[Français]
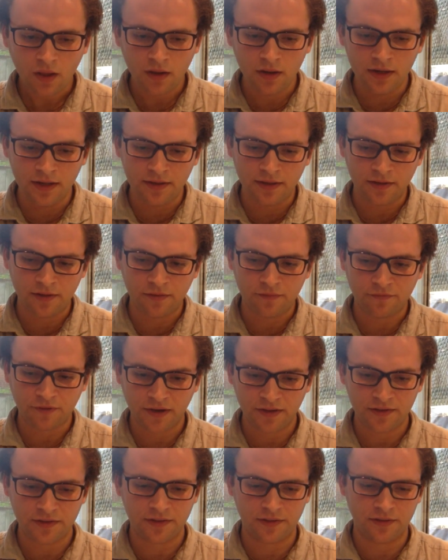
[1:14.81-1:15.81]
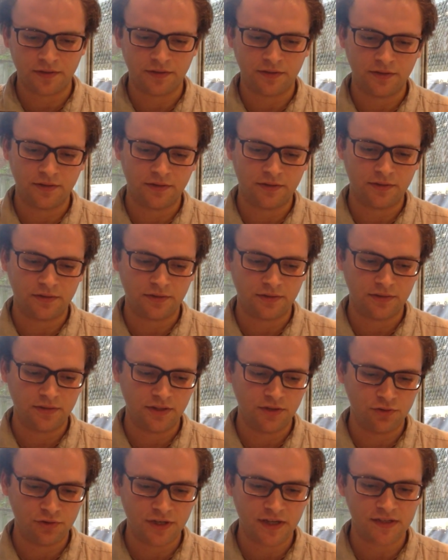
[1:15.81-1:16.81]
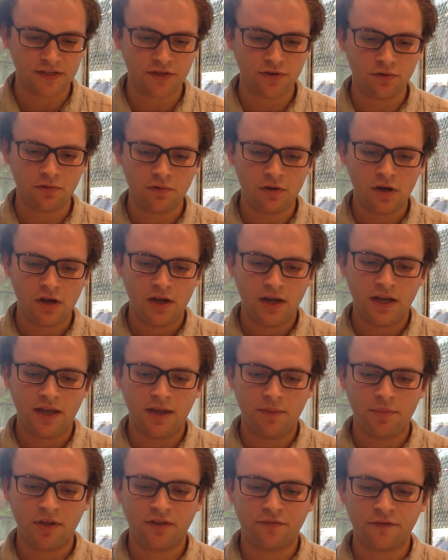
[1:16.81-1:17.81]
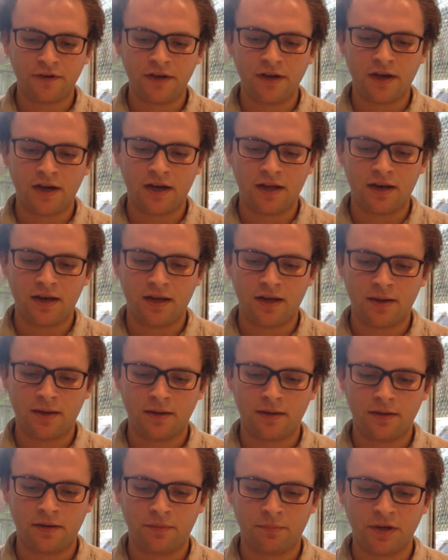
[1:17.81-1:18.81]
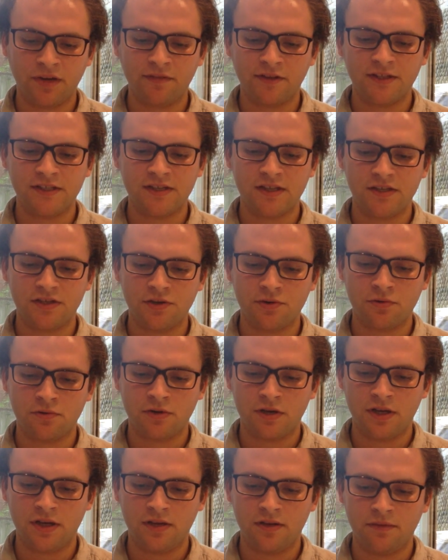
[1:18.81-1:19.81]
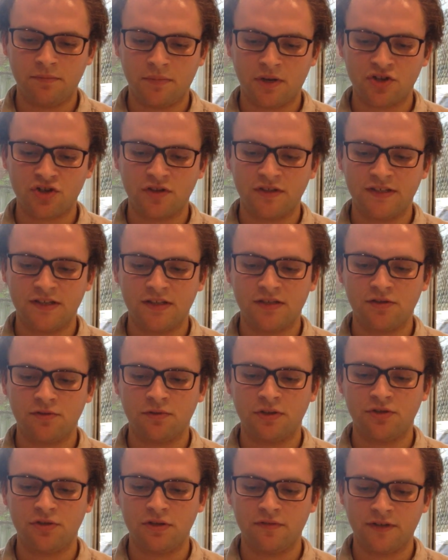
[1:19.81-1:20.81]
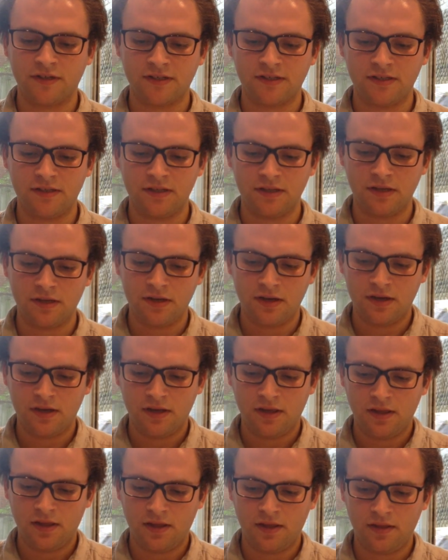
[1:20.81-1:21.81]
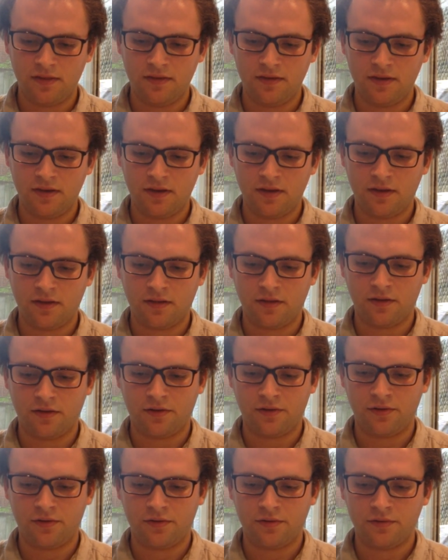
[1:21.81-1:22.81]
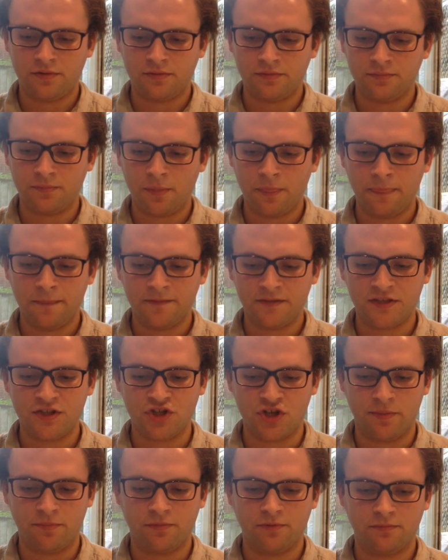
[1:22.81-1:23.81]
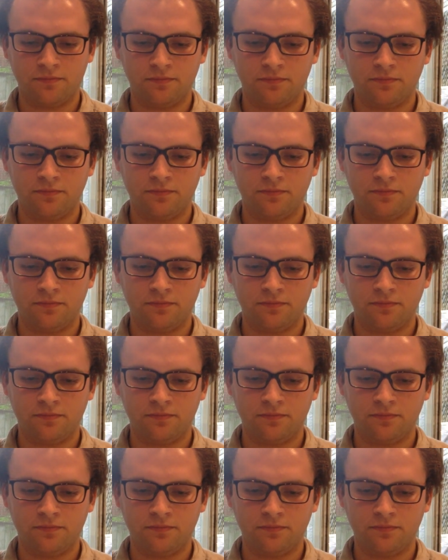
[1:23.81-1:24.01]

les frais d'éducation et mettre fin à la privatisation et marchandisation des universités et des euh, cégeps.